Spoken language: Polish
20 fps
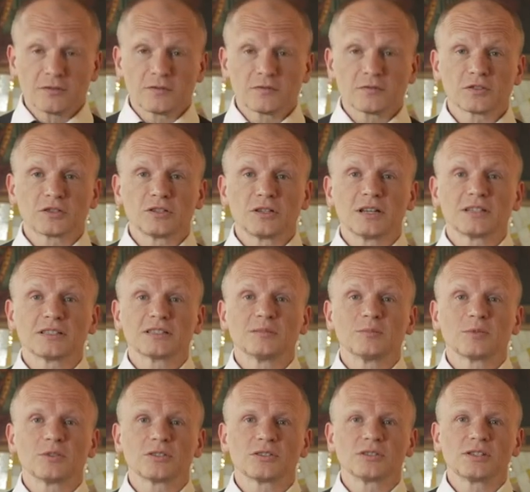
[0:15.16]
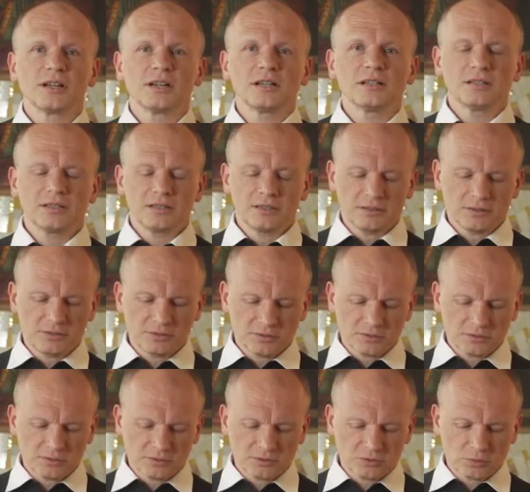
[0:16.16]
W 13 rozdziale
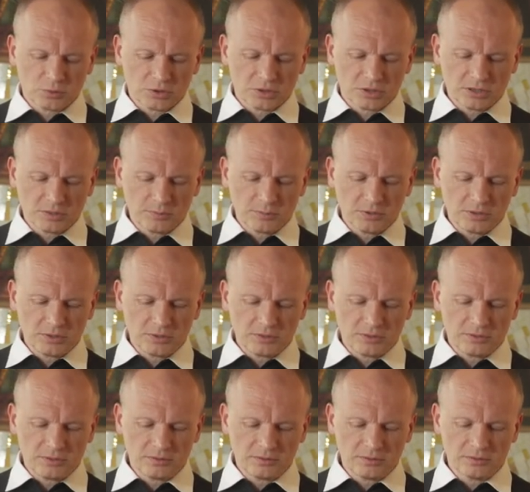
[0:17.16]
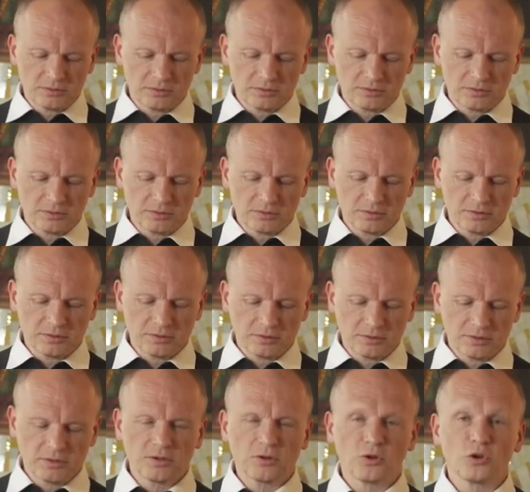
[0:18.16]
słyszymy o,
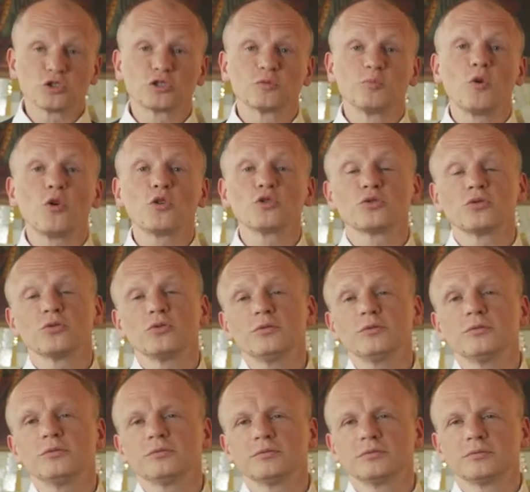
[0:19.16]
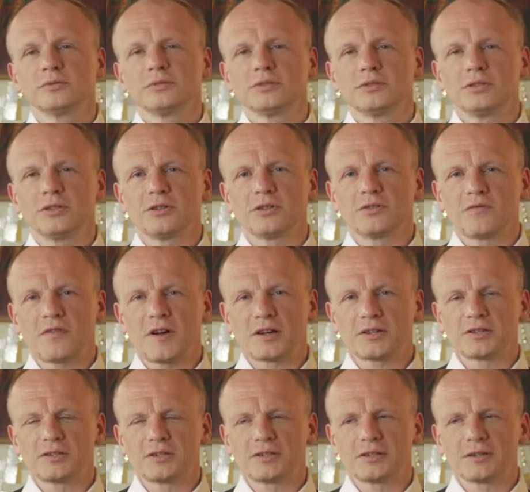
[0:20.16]
o zbożu i o
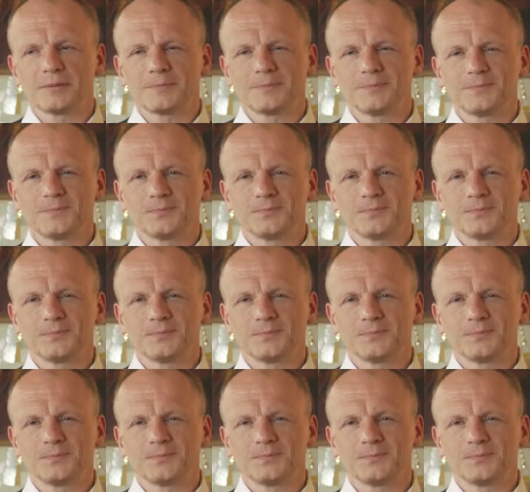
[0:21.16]
chwaście.